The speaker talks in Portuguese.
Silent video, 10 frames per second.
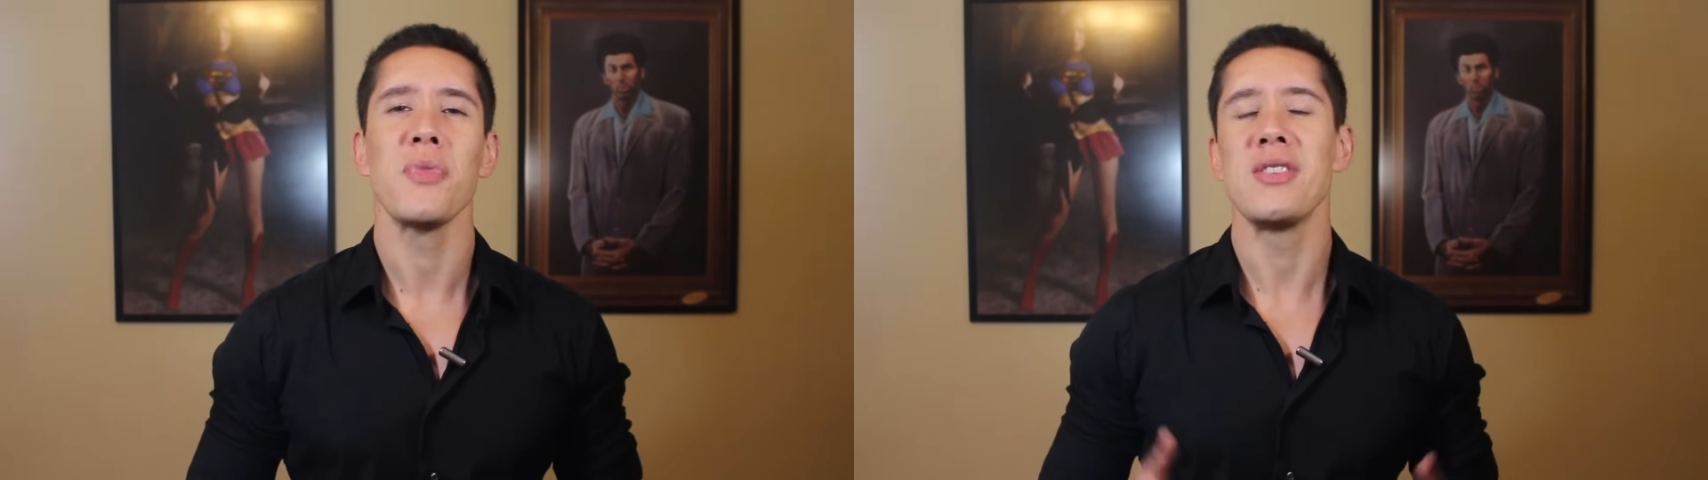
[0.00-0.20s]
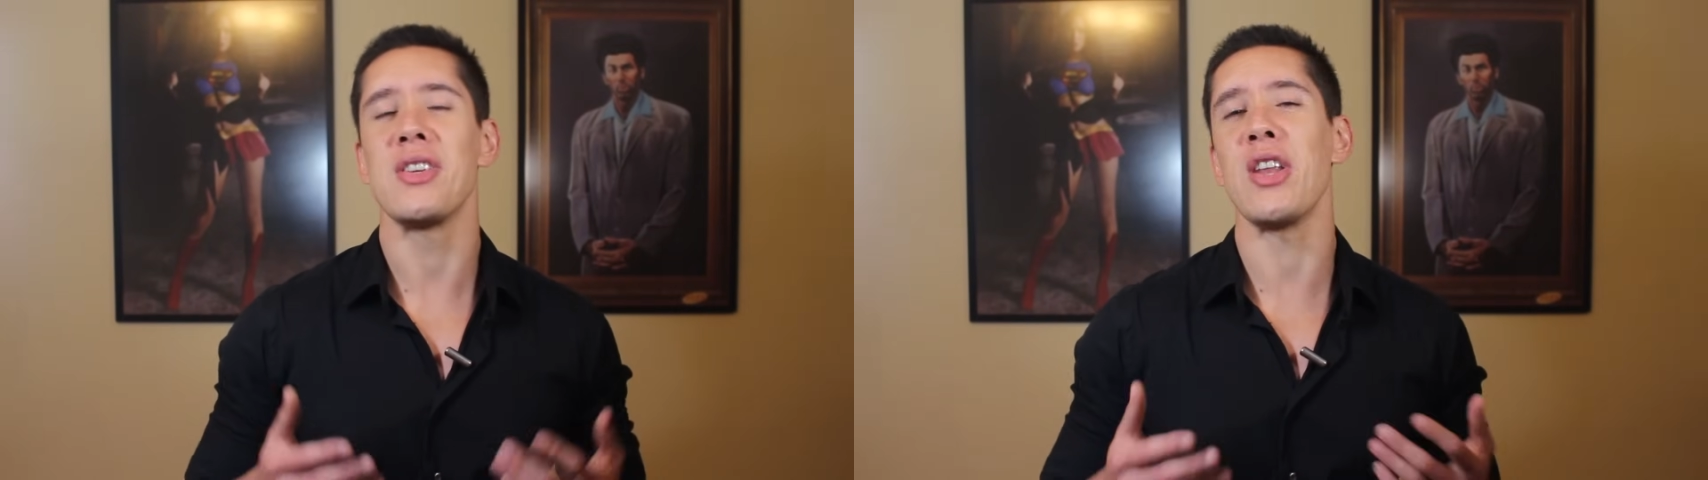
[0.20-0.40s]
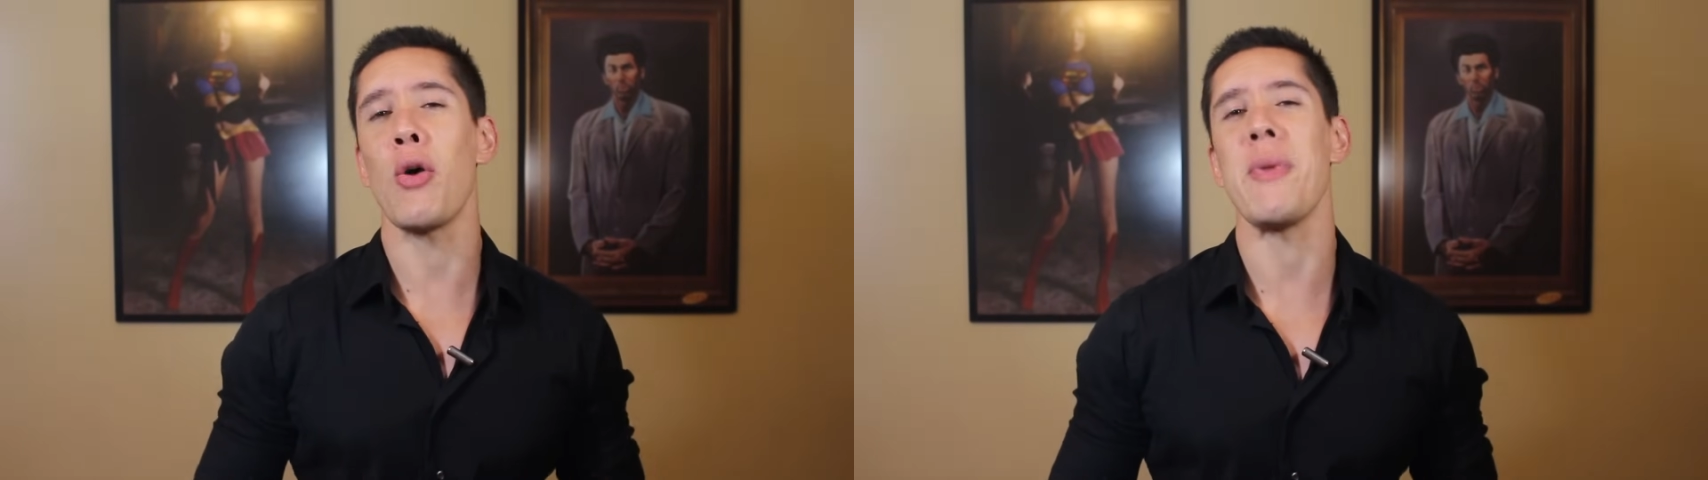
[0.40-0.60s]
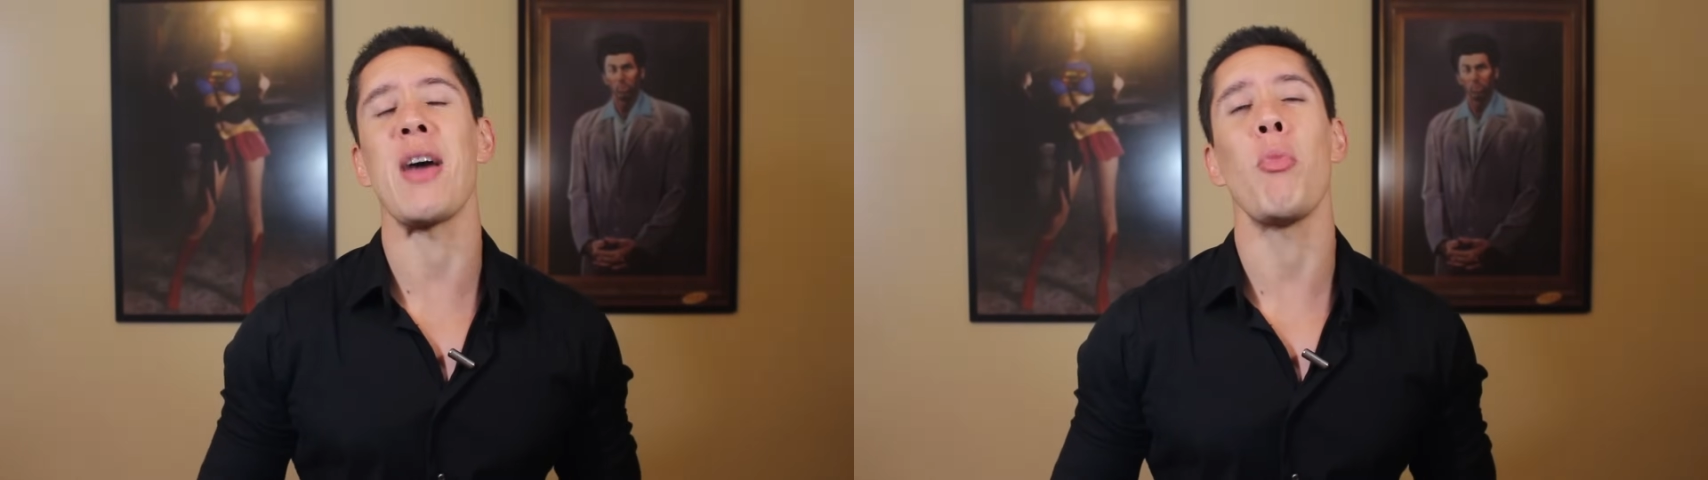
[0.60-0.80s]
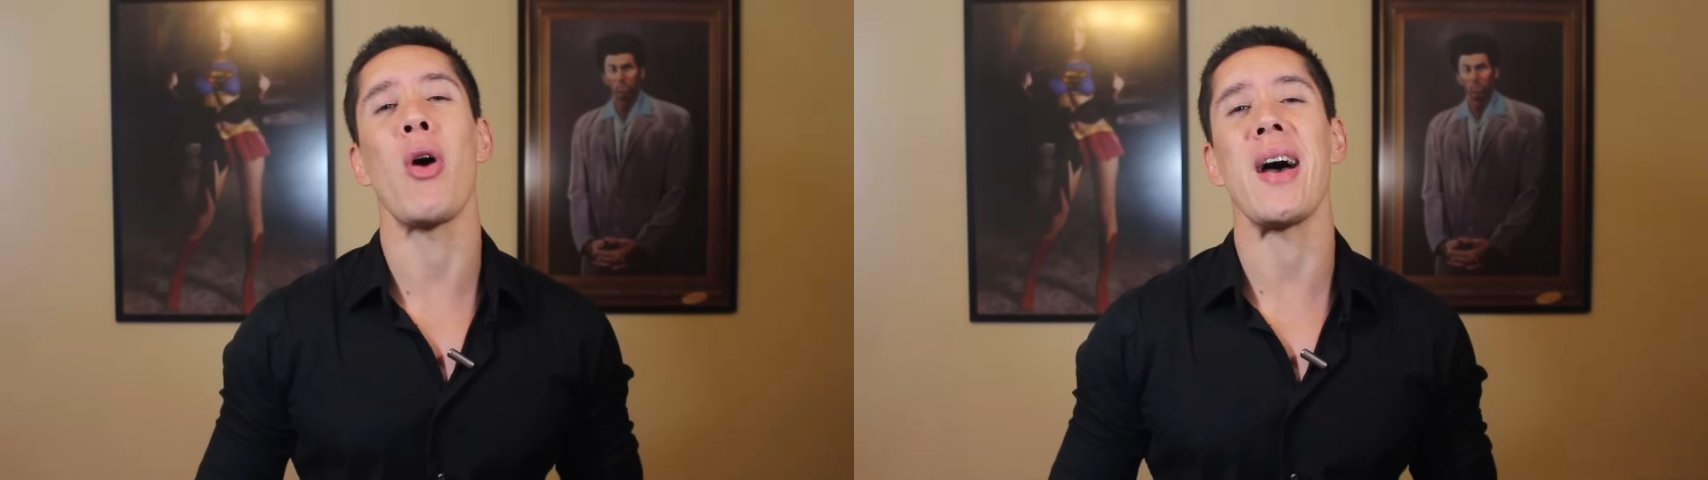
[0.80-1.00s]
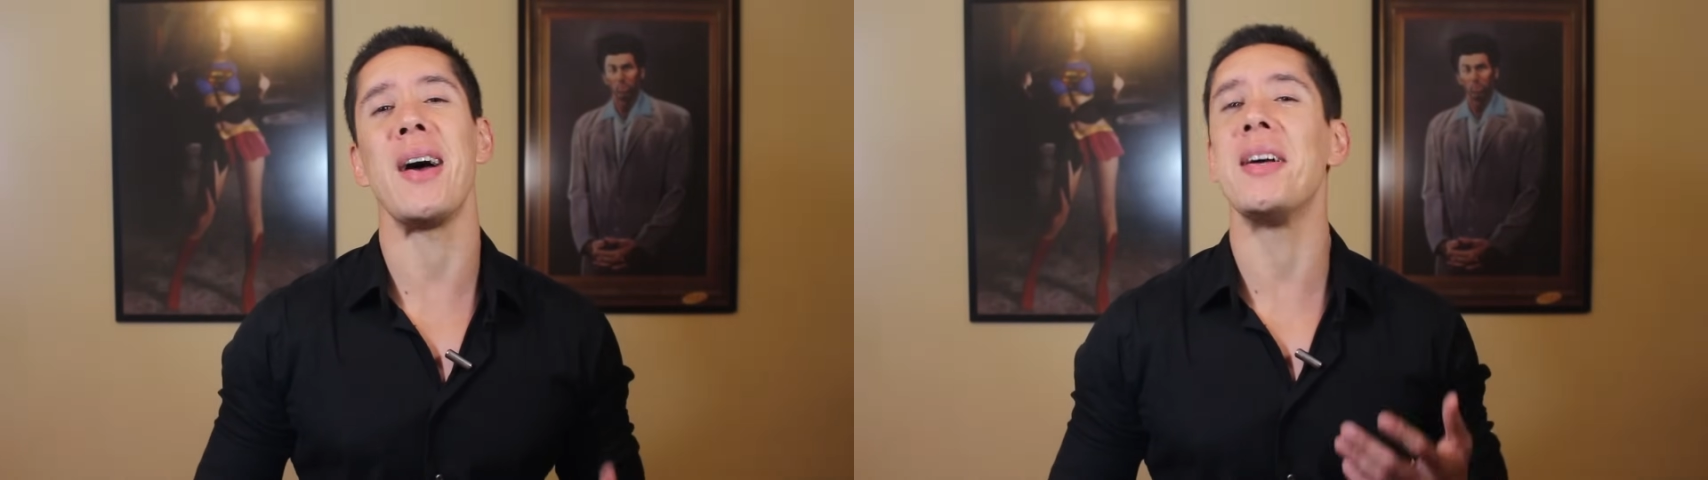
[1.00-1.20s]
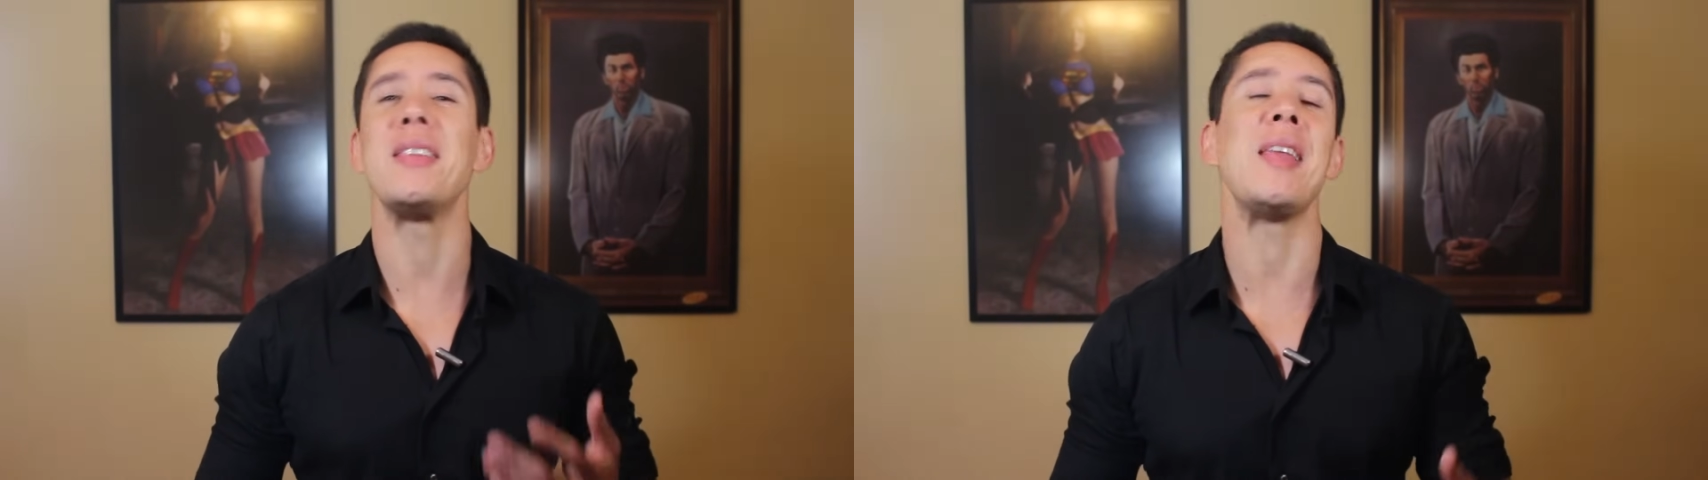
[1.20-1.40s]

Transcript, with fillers: senão minha namorada